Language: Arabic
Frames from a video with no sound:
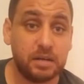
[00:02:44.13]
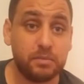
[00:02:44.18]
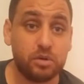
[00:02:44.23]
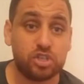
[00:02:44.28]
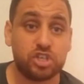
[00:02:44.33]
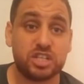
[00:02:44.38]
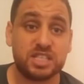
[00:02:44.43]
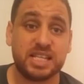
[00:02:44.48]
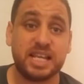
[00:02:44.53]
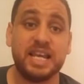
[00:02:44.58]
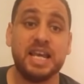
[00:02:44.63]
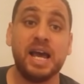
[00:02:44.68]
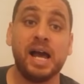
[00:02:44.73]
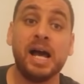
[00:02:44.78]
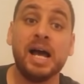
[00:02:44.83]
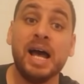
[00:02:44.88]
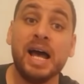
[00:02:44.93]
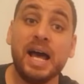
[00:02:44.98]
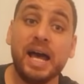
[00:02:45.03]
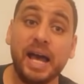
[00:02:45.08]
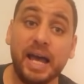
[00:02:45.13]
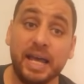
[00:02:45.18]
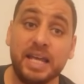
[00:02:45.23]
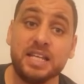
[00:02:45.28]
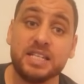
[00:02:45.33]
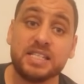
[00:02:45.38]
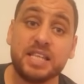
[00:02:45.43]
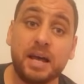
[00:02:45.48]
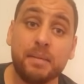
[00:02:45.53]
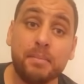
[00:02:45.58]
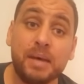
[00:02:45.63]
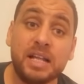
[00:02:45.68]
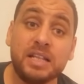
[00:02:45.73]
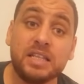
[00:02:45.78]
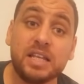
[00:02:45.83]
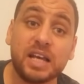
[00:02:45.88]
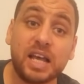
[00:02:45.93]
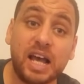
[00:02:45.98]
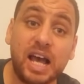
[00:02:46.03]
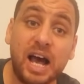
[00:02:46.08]
مش صحيح عيسى
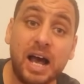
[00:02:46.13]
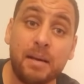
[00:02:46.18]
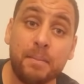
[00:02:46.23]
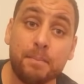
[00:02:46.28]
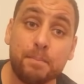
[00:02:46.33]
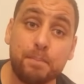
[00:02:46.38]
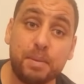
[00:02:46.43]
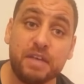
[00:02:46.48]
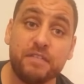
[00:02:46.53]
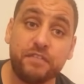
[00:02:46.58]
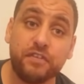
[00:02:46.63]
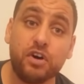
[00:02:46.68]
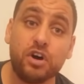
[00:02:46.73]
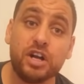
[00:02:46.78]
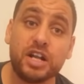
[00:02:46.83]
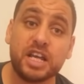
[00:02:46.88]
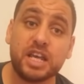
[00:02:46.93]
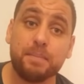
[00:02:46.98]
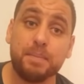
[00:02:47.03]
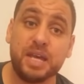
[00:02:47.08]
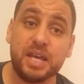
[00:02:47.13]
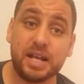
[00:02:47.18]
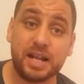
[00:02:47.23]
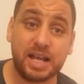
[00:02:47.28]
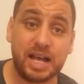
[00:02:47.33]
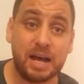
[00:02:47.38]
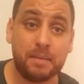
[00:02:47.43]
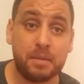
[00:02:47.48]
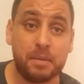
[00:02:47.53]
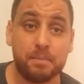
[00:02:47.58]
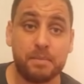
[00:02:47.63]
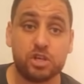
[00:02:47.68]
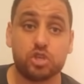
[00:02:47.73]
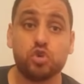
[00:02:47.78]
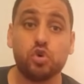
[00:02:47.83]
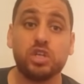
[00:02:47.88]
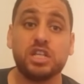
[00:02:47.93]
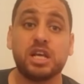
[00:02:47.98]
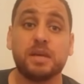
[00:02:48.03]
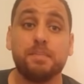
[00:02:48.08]
مندي قام بفور كبير قام
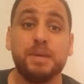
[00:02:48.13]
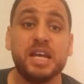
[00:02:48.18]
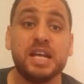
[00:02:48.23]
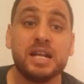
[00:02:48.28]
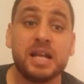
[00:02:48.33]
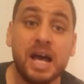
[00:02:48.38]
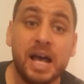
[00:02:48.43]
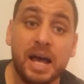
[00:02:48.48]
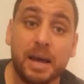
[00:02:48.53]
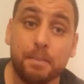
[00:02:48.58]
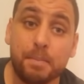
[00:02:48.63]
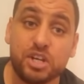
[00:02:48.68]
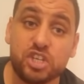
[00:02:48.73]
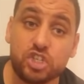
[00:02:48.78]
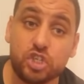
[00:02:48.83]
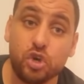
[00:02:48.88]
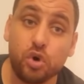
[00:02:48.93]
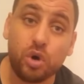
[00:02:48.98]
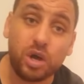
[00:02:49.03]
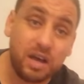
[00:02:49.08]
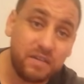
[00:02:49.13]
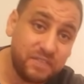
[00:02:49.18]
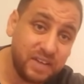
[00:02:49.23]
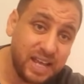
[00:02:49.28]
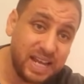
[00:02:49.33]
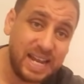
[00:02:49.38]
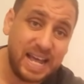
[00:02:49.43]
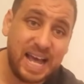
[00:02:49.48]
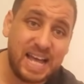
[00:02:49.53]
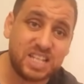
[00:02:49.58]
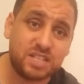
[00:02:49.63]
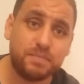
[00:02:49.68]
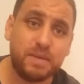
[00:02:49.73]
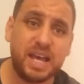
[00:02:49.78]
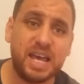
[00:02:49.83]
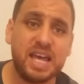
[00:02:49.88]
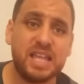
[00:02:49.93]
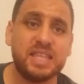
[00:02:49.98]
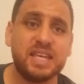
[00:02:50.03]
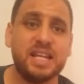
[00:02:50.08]
بمجهود كبير باش يوقف الهجمه
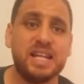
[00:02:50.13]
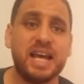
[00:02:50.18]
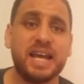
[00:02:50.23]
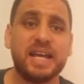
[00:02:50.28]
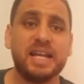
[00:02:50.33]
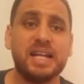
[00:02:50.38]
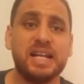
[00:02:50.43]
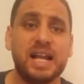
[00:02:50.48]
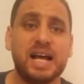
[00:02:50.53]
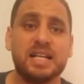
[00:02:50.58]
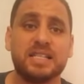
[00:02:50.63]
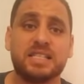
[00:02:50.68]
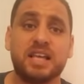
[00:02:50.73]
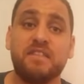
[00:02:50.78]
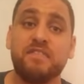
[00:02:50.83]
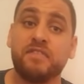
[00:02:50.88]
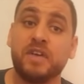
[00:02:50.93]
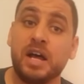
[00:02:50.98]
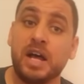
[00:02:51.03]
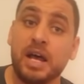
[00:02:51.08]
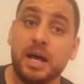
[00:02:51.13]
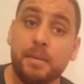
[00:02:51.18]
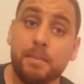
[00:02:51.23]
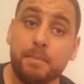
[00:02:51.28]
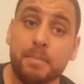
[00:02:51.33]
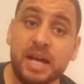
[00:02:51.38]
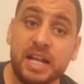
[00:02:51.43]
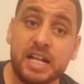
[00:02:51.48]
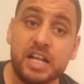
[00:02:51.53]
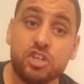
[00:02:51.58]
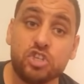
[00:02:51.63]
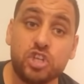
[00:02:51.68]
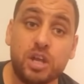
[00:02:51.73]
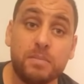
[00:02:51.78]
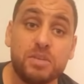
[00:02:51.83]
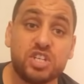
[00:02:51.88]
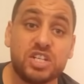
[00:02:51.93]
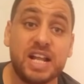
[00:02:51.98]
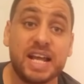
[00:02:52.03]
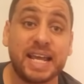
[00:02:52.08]
هذه لكن للاسف ما
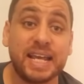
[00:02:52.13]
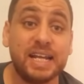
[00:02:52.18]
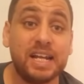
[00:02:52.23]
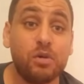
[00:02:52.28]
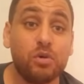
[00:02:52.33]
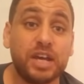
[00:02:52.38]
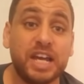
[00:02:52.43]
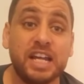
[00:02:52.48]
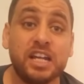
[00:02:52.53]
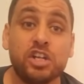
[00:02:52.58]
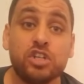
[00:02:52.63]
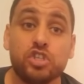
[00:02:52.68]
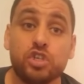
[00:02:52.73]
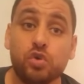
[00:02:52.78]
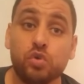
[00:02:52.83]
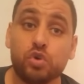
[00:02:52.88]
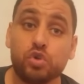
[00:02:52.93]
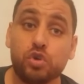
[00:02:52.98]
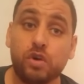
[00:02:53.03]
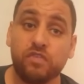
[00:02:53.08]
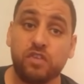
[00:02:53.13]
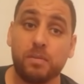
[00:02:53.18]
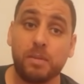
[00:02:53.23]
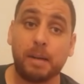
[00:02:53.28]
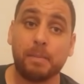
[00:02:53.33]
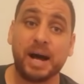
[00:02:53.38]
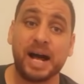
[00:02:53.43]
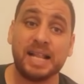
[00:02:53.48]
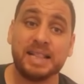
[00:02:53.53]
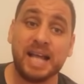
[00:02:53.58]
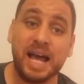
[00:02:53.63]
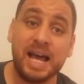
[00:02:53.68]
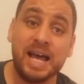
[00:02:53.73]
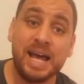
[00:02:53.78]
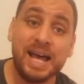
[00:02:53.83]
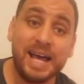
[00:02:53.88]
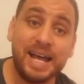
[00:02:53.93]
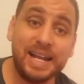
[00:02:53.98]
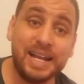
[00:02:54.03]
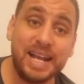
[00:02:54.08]
نجمش لكن لو كان نجيو نشوفوا مع بعضنا
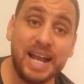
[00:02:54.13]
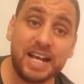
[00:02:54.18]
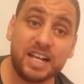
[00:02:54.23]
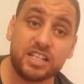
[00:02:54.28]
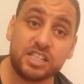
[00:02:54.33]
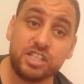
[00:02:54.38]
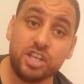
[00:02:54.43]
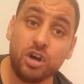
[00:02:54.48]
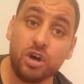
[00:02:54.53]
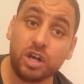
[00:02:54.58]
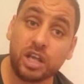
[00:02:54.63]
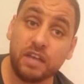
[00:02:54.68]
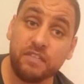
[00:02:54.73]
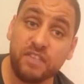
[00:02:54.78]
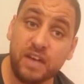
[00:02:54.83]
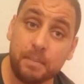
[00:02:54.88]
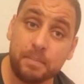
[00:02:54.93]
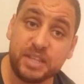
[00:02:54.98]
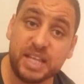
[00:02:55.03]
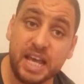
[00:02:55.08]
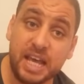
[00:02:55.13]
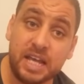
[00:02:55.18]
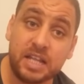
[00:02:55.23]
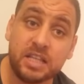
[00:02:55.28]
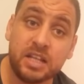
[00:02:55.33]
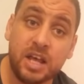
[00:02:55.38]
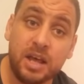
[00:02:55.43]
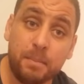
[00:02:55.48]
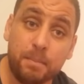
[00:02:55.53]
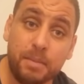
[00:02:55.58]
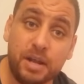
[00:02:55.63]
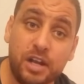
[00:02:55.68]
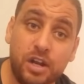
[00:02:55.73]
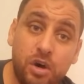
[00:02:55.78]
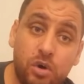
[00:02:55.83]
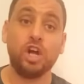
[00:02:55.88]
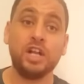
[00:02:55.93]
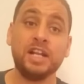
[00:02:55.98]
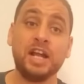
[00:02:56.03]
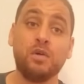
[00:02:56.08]
لاكسيون كيف بدات من
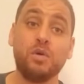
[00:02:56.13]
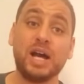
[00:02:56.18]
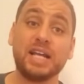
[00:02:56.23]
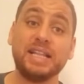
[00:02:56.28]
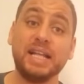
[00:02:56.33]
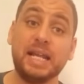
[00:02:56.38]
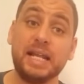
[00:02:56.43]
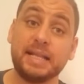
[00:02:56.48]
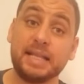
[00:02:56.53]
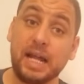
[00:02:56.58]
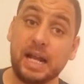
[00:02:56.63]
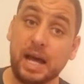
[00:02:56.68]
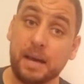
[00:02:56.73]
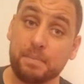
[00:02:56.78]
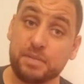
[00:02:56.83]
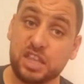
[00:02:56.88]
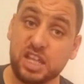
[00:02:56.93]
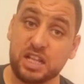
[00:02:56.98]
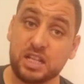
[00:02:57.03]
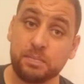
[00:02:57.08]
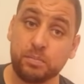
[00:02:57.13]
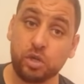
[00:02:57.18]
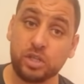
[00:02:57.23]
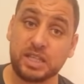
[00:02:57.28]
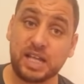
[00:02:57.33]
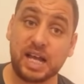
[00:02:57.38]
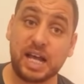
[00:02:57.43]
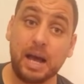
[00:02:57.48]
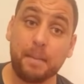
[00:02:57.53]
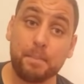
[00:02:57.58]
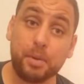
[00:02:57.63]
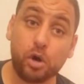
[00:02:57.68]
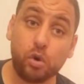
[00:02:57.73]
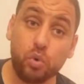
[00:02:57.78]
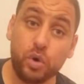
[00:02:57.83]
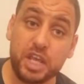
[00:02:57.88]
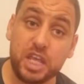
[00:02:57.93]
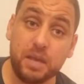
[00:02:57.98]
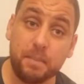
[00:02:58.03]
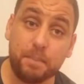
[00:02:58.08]
الاول قلنا وقت اللي تلعب ضد منتخب
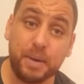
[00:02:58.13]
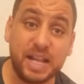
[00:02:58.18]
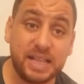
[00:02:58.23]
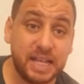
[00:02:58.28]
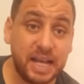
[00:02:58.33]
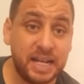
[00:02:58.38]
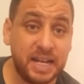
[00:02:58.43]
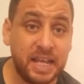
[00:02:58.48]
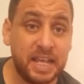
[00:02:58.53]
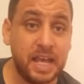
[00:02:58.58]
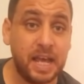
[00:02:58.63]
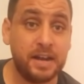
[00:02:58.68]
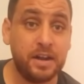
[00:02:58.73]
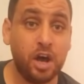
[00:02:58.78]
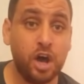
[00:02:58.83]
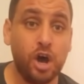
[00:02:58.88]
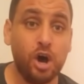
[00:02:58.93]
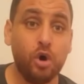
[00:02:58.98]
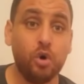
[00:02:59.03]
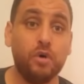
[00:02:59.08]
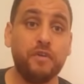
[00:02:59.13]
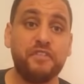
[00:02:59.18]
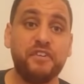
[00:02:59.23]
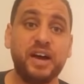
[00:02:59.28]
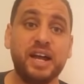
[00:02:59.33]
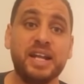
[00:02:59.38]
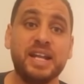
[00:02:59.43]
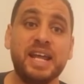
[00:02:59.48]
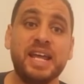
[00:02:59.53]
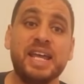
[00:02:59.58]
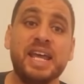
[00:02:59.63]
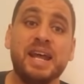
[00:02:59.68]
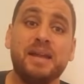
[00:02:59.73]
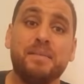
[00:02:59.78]
قوي بدنيا وفنيا